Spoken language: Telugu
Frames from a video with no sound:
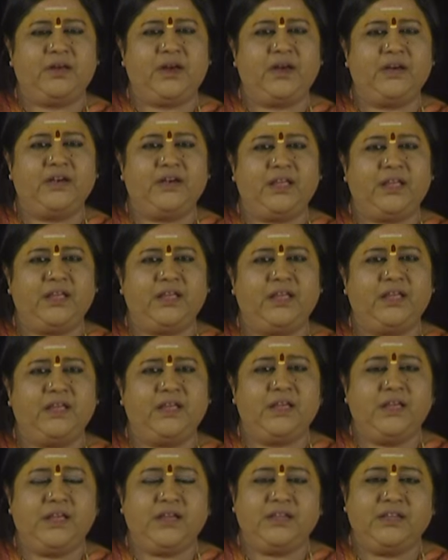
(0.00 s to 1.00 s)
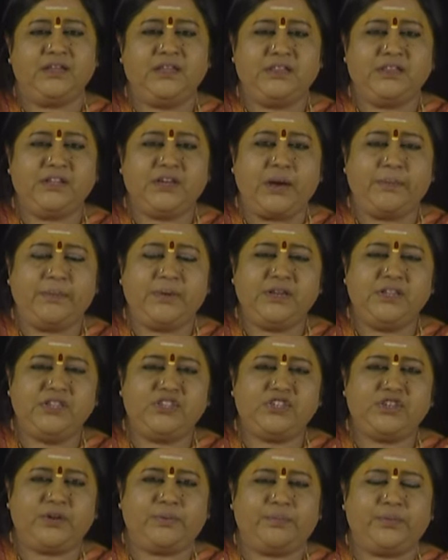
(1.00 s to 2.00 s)
అంటే ఇది
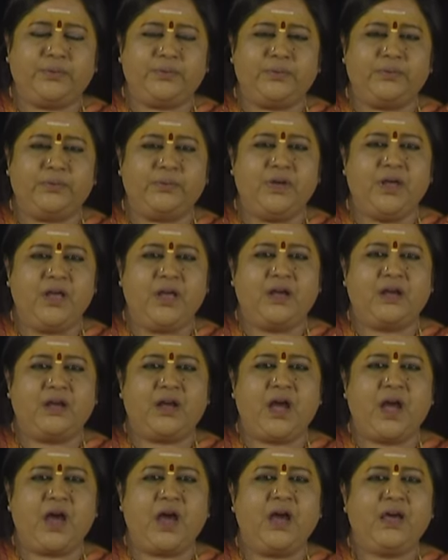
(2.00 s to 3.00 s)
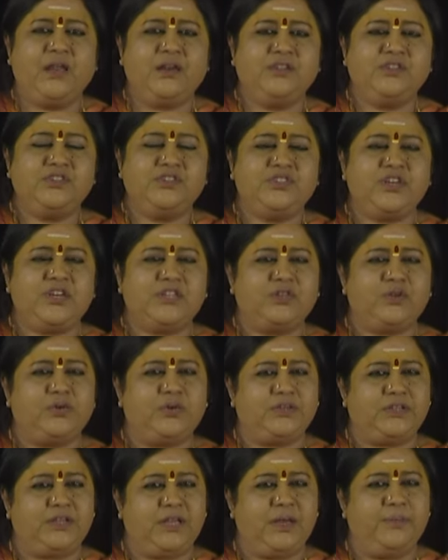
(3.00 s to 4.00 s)
గమనించినప్పుడు కాలం చేతిలో
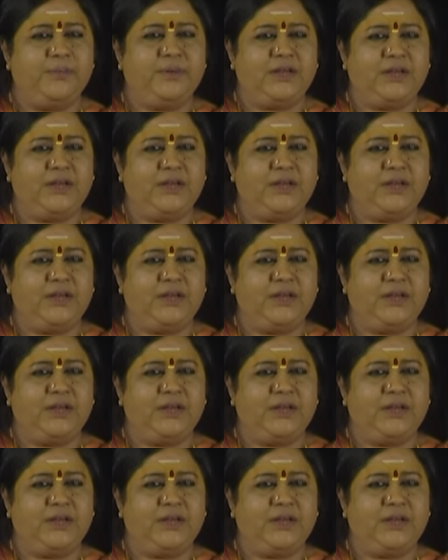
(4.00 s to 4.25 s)
ఏమీ